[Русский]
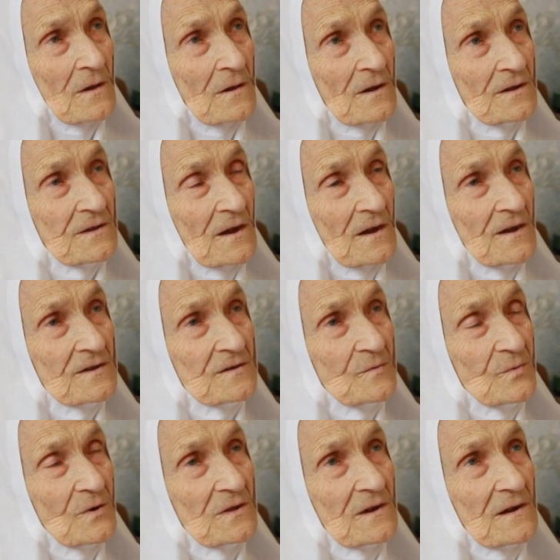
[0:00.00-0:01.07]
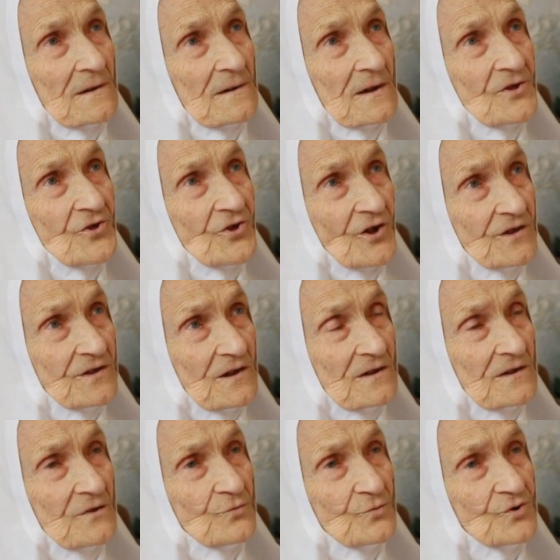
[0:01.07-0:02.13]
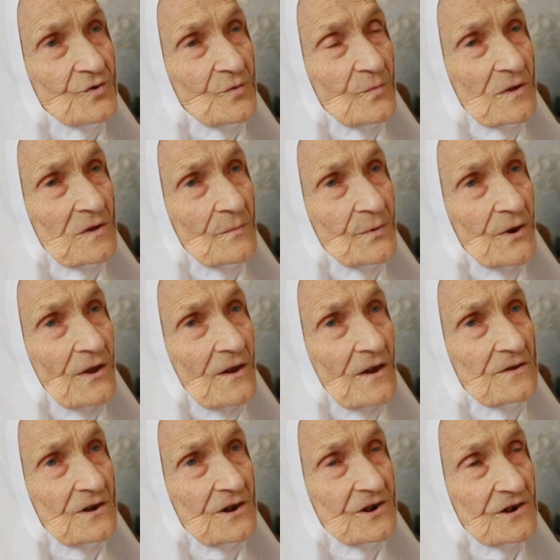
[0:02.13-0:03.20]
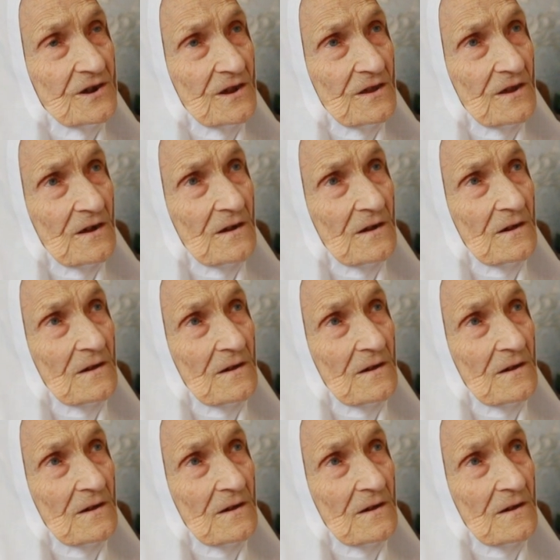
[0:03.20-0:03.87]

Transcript: когда это было окончательно, нужно было принять решение